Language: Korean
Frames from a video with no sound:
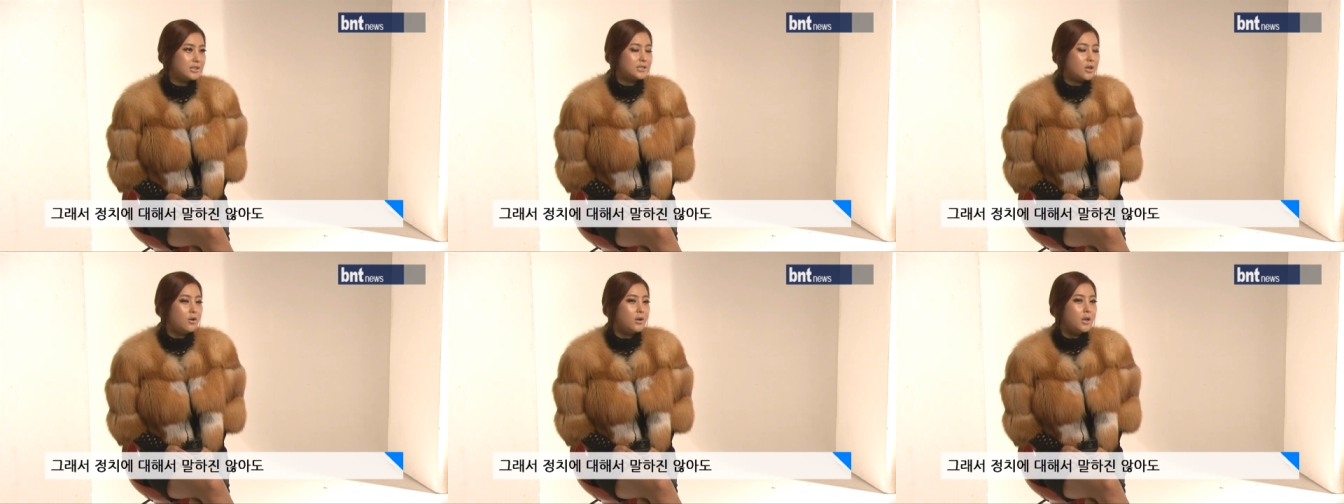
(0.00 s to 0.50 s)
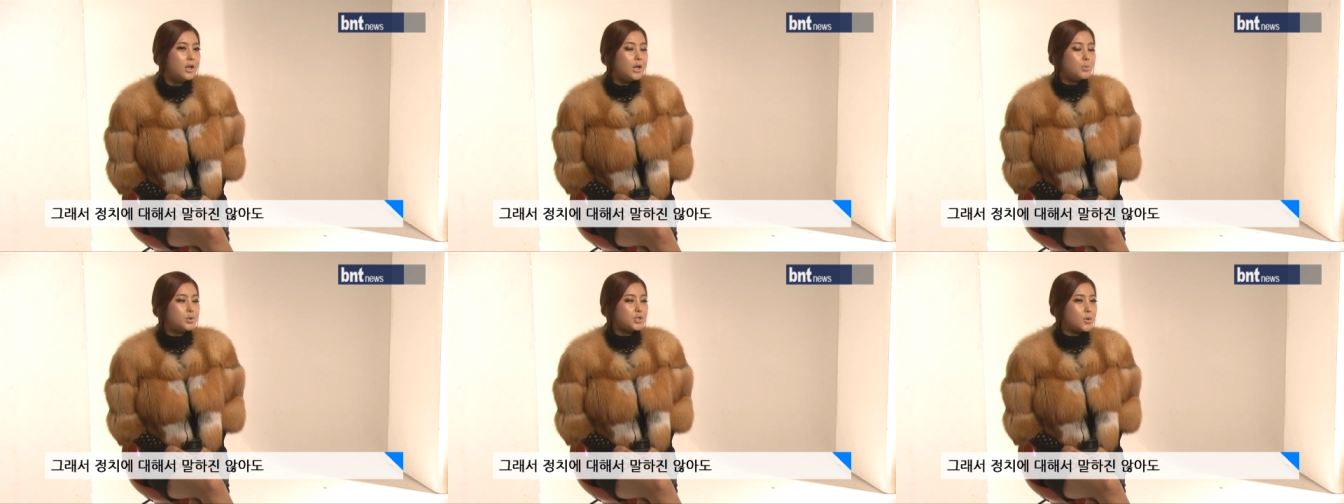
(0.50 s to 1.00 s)
그래서
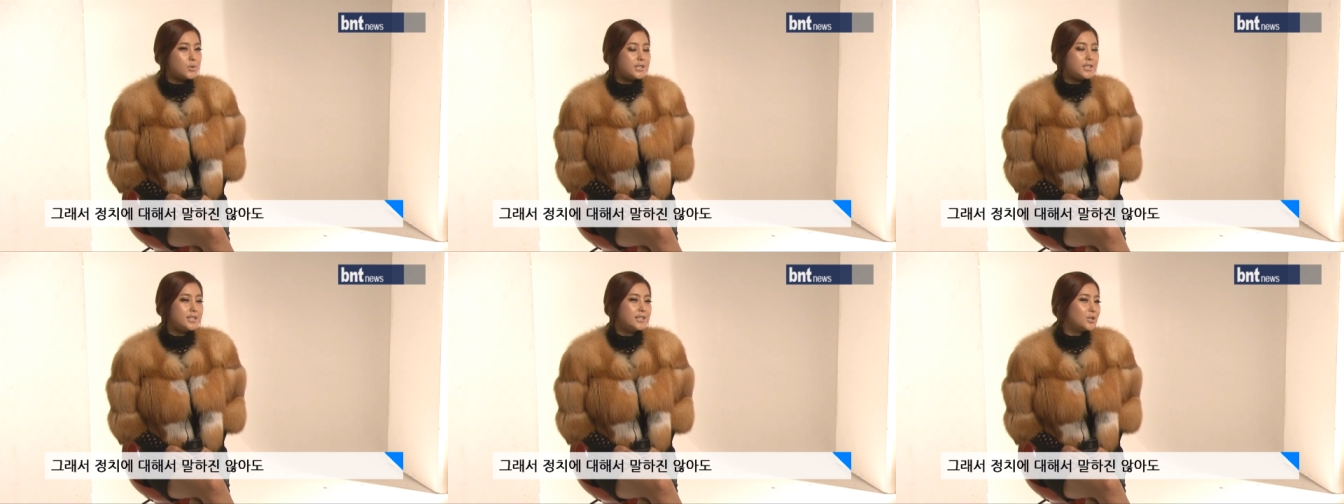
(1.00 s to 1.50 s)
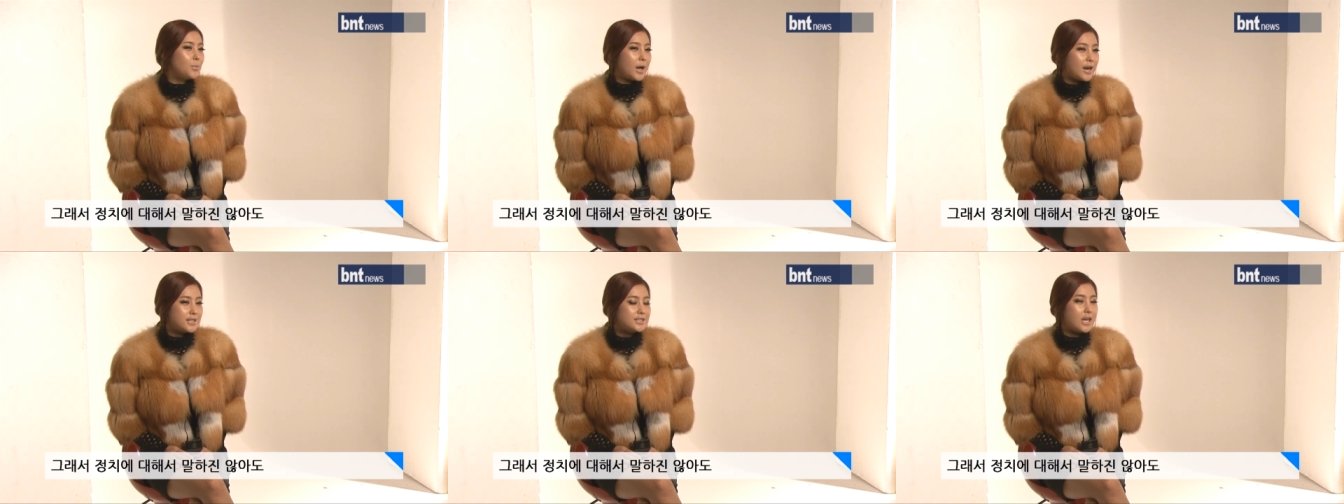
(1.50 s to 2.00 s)
뭐 정치에 대해서
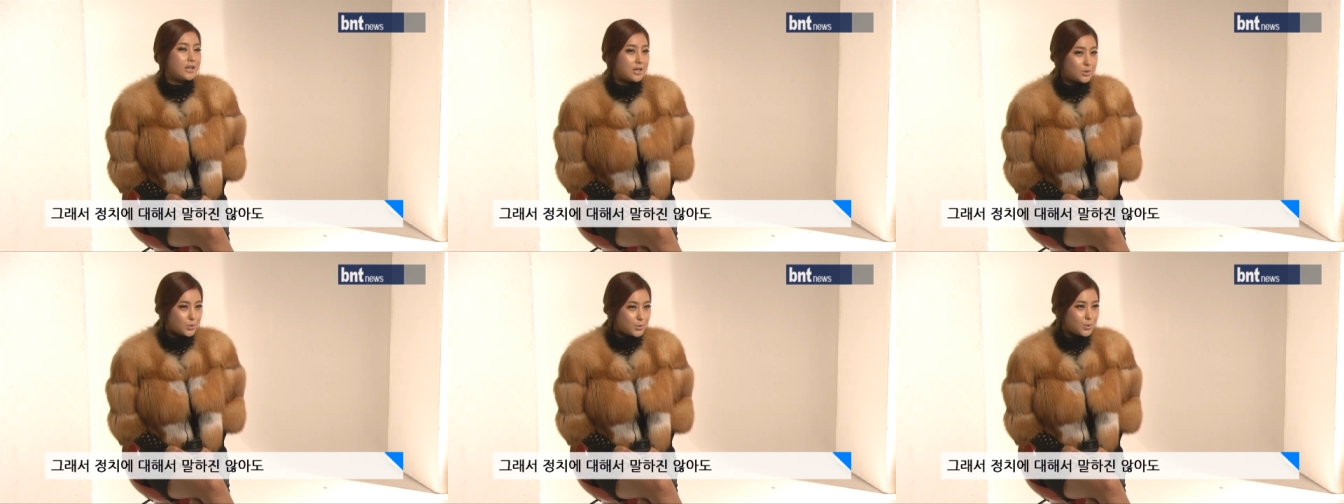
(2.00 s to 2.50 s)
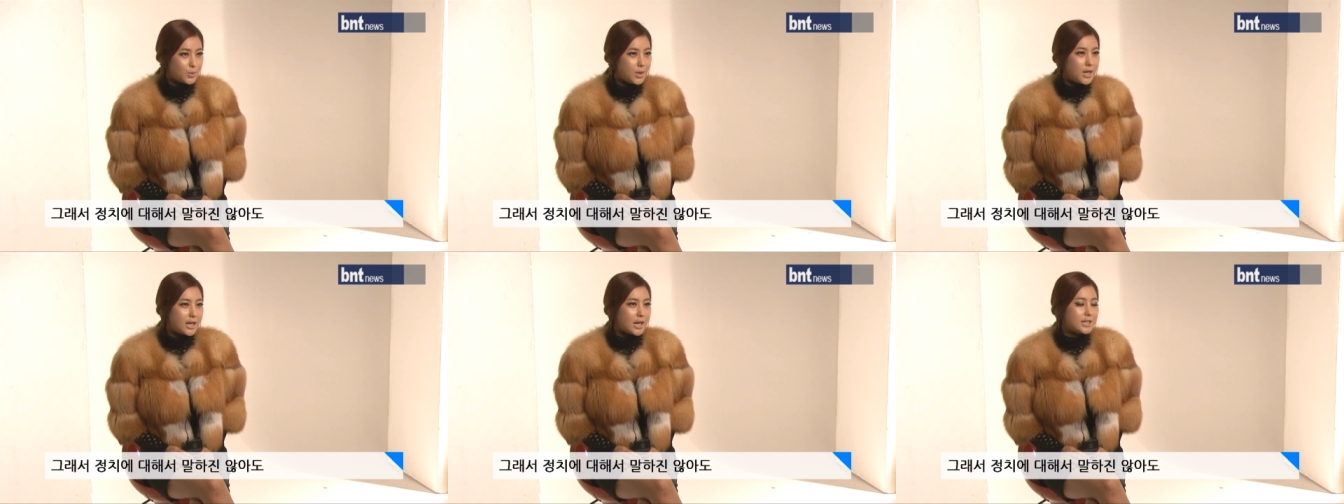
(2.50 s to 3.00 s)
말하진 않아도
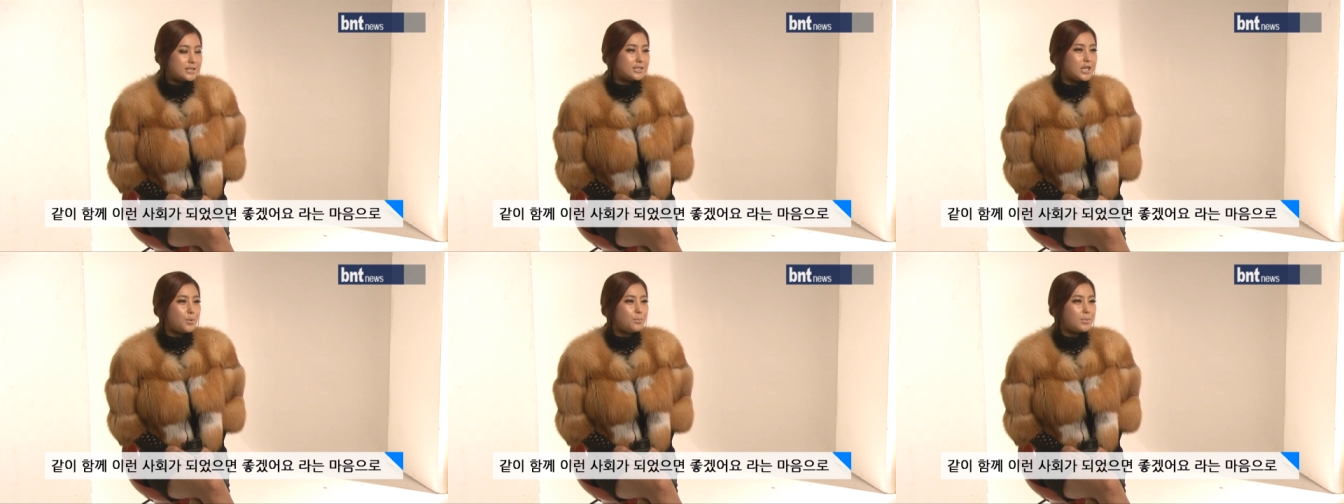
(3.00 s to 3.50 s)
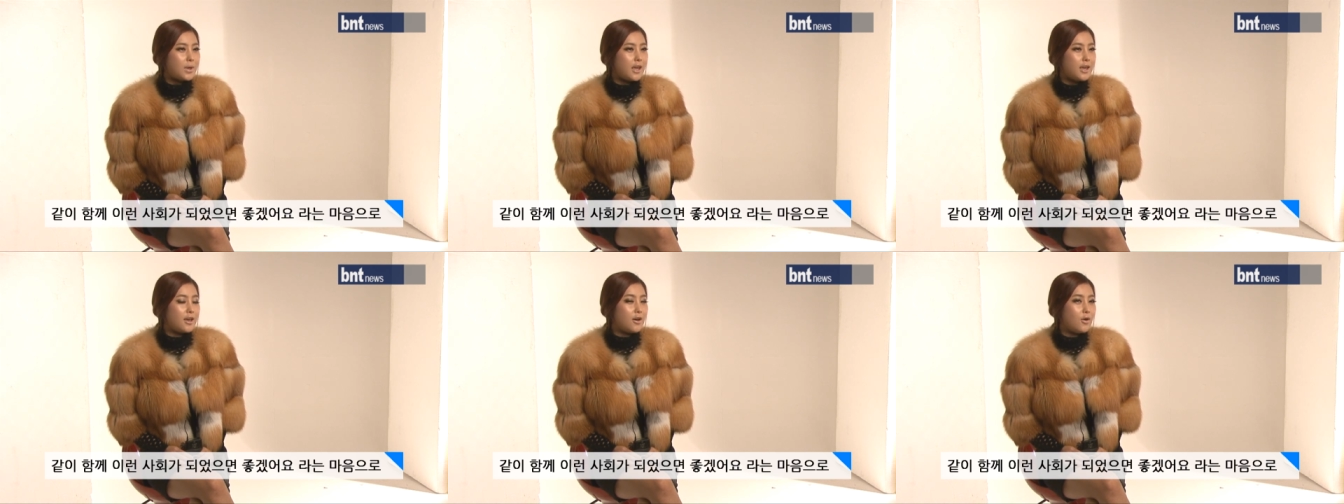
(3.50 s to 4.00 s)
같이
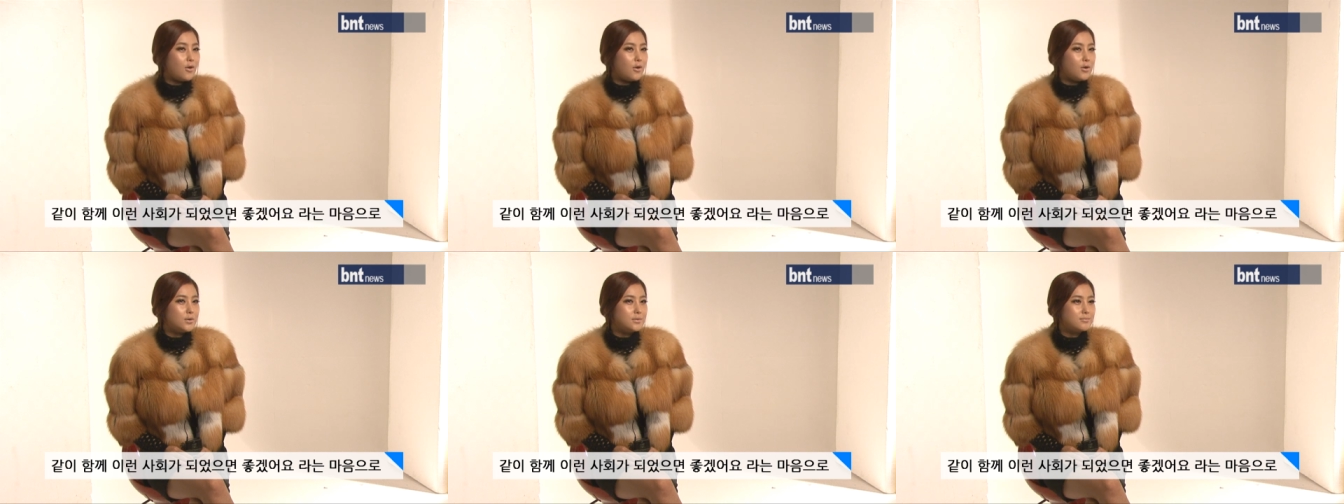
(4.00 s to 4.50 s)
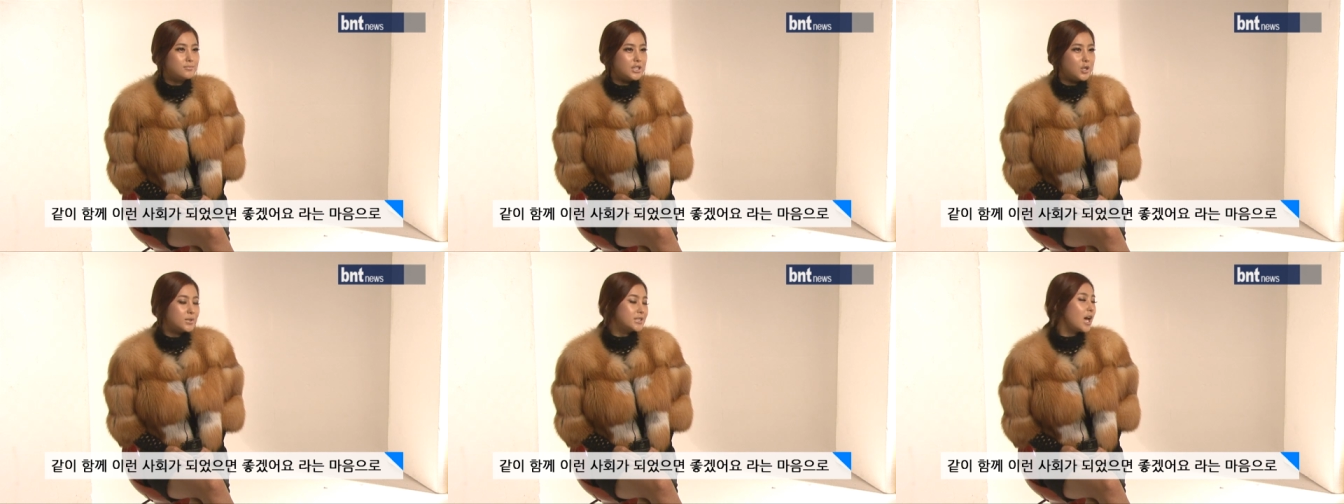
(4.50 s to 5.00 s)
함께 어,
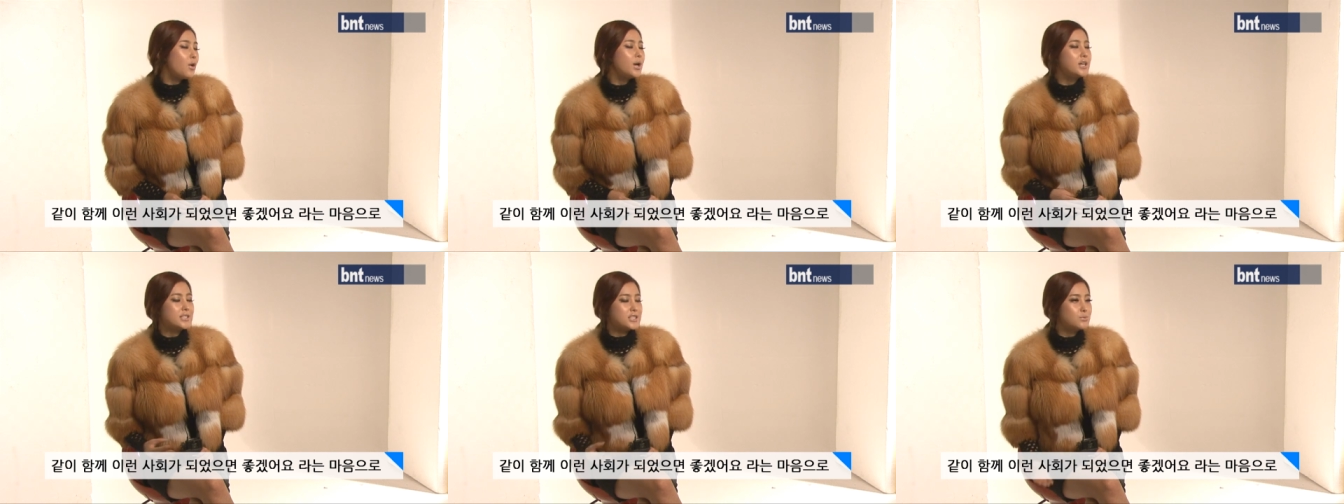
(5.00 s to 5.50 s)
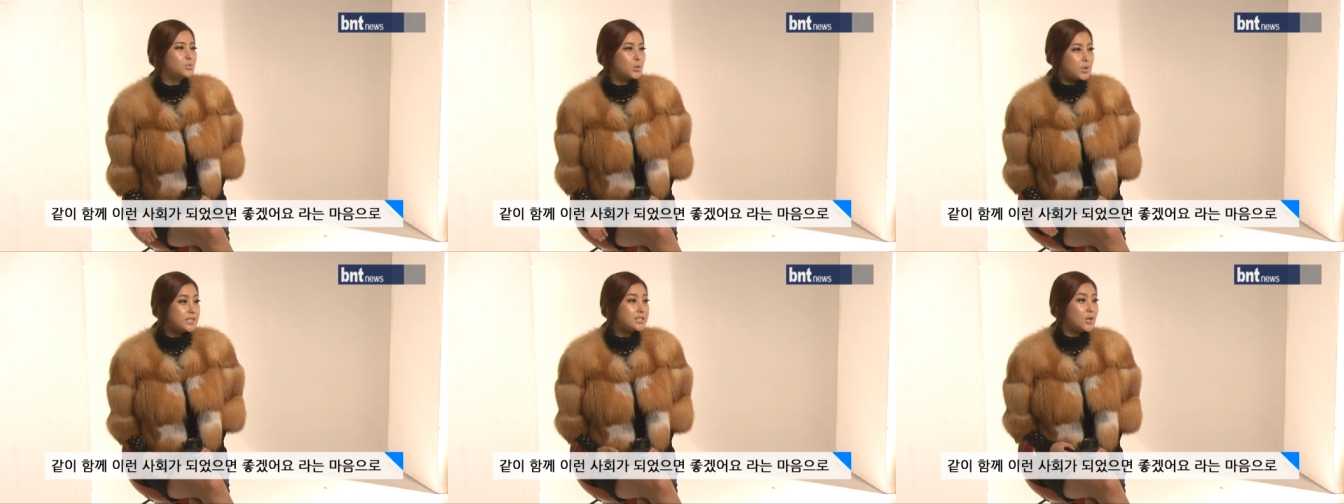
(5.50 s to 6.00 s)
이런 사회가 됐으면
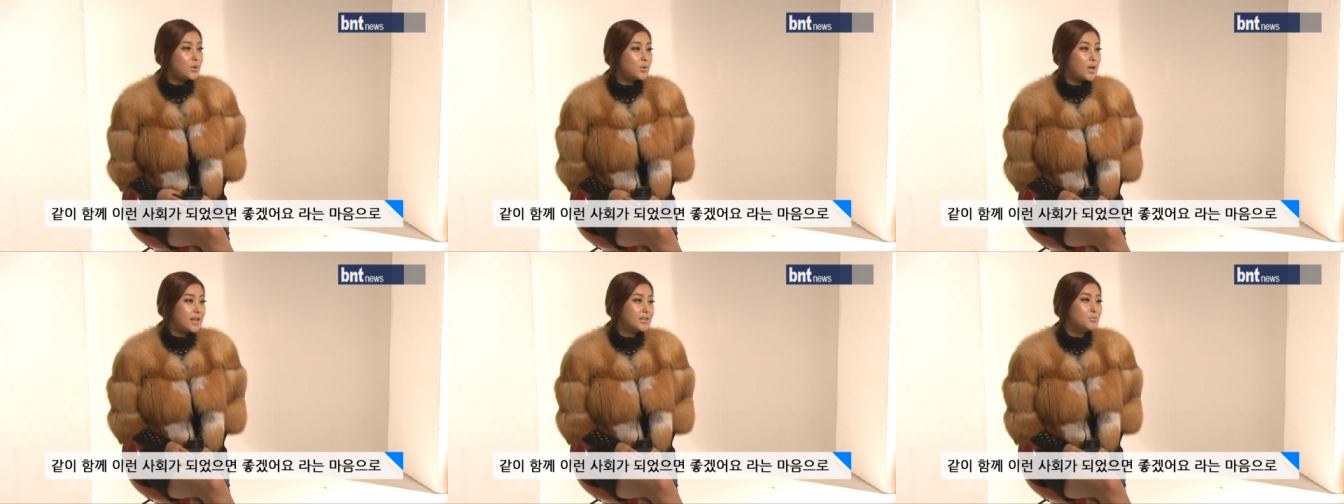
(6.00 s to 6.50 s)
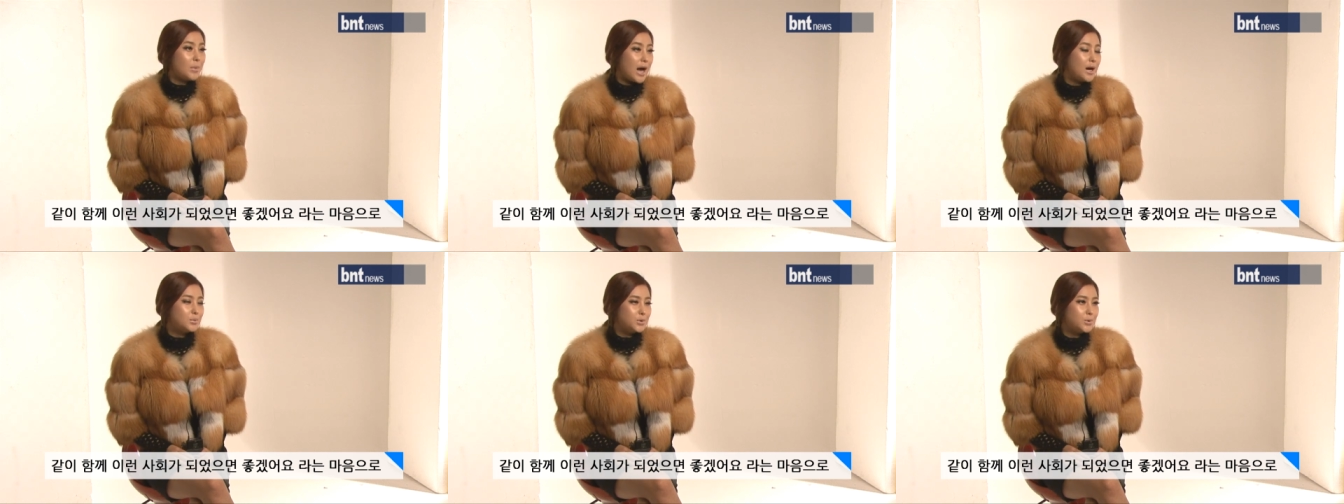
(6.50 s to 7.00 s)
좋겠어요. 라는
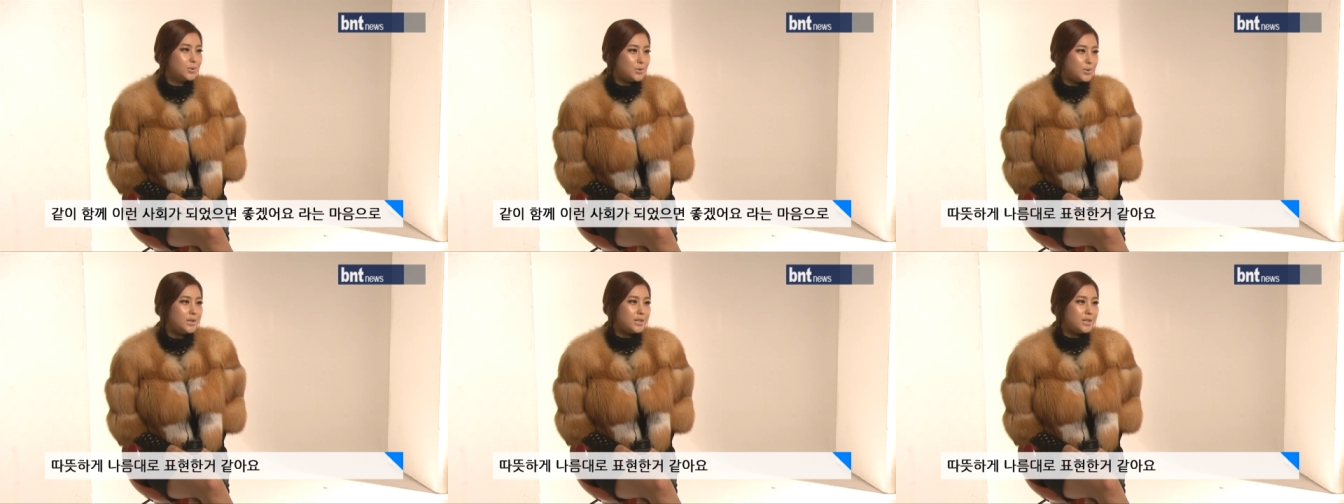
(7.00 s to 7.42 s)
마음으로